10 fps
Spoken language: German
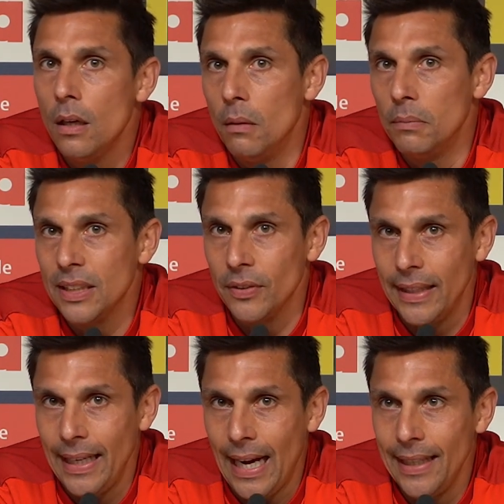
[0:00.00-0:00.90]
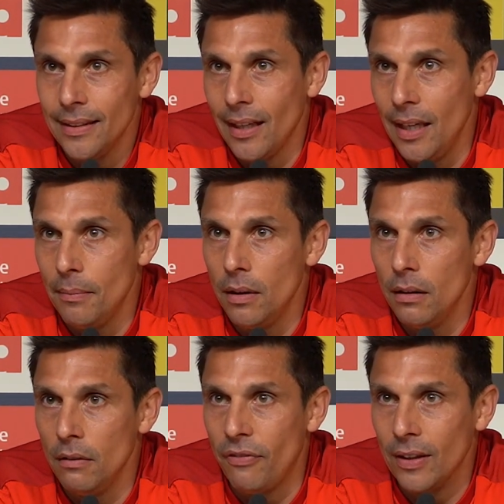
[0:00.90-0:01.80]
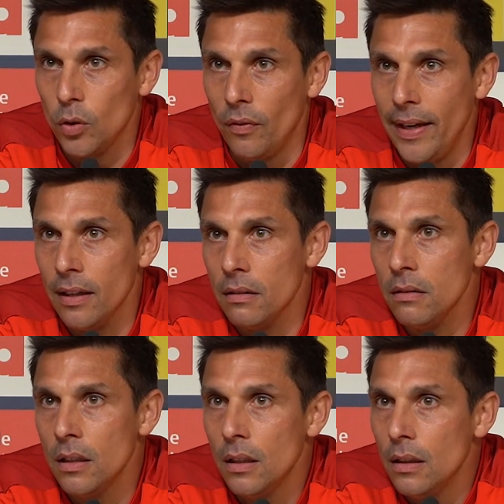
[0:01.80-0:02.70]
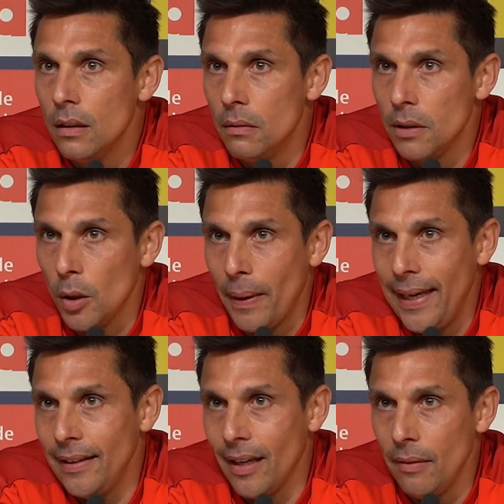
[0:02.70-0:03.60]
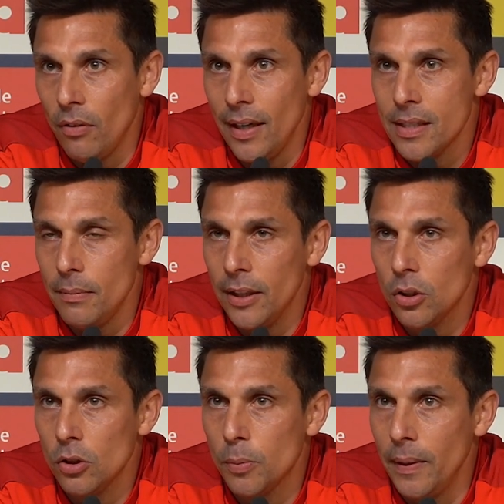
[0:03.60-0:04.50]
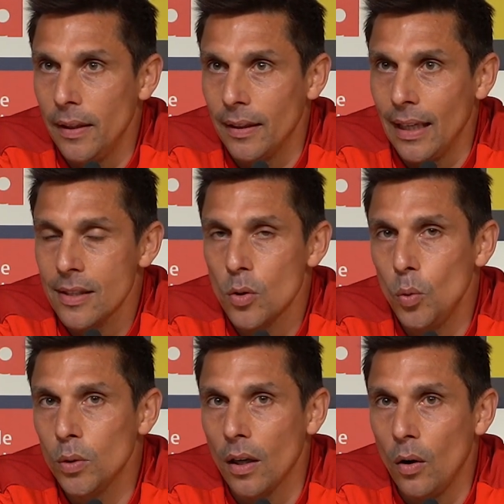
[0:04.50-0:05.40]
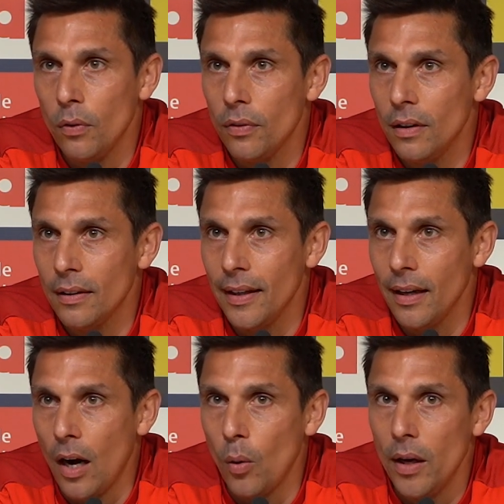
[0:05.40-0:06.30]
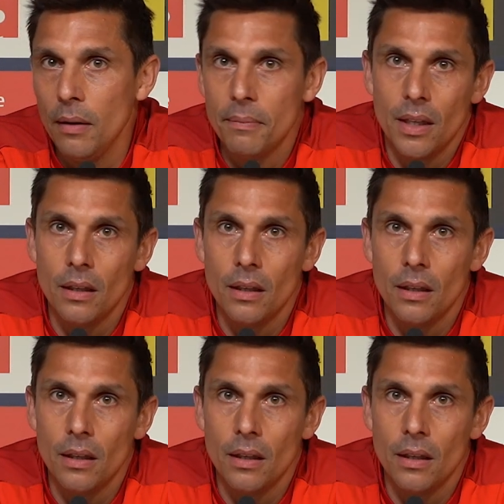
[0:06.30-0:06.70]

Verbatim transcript: Ähm, das wird gegen Heidenheim äh, ein Faktor werden. Ähm, ich glaube, Heidenheim war jetzt im letzten Spiel nicht ganz so gut drauf äh, gegen Aue.